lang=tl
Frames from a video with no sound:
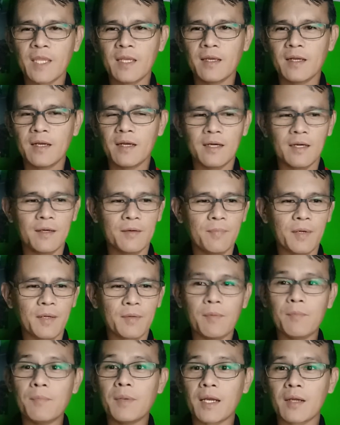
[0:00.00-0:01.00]
uh,
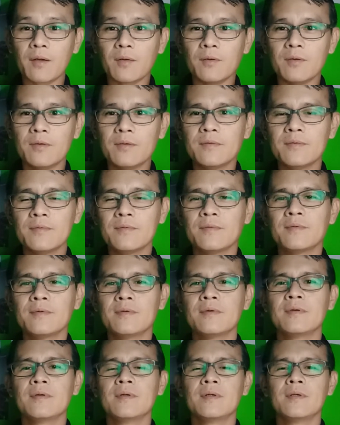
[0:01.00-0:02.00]
pagbablog ko
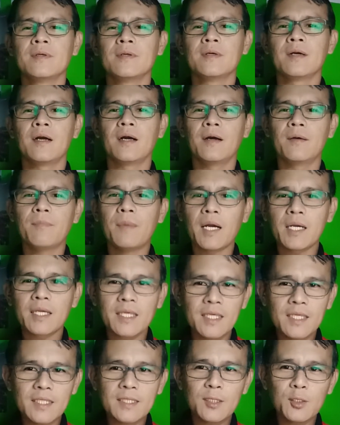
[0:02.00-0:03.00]
uh,
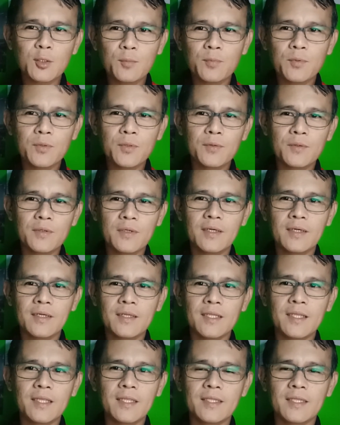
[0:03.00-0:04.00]
makikita nyo po yung uh,
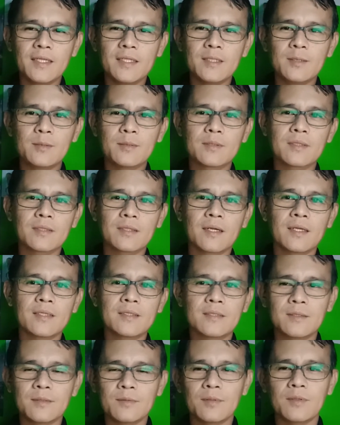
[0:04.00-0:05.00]
link niya dito sa
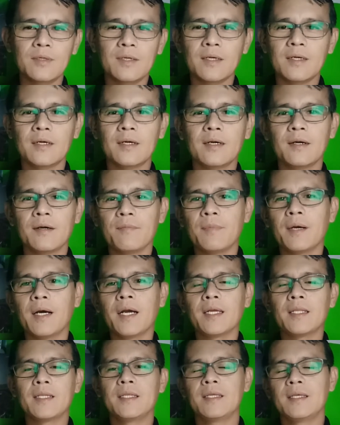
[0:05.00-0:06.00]
taas yung uh,
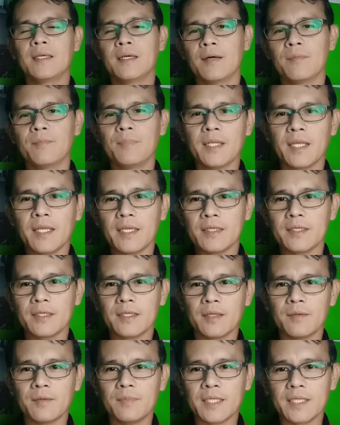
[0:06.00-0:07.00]
bahay ni uh, Pinay
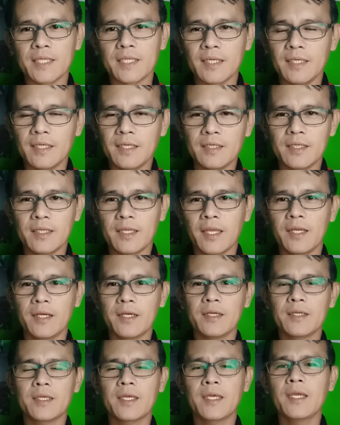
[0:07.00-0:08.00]
Caregiver in, uh, eh,
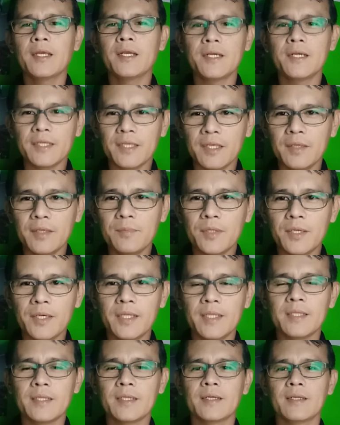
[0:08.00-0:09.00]
Caregiver
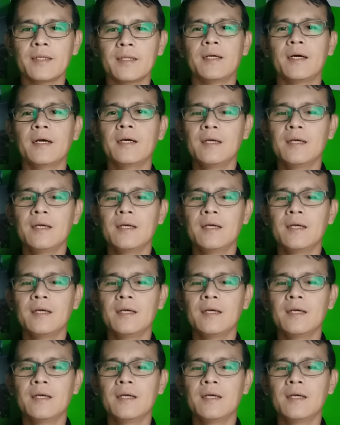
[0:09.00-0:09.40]
in Canada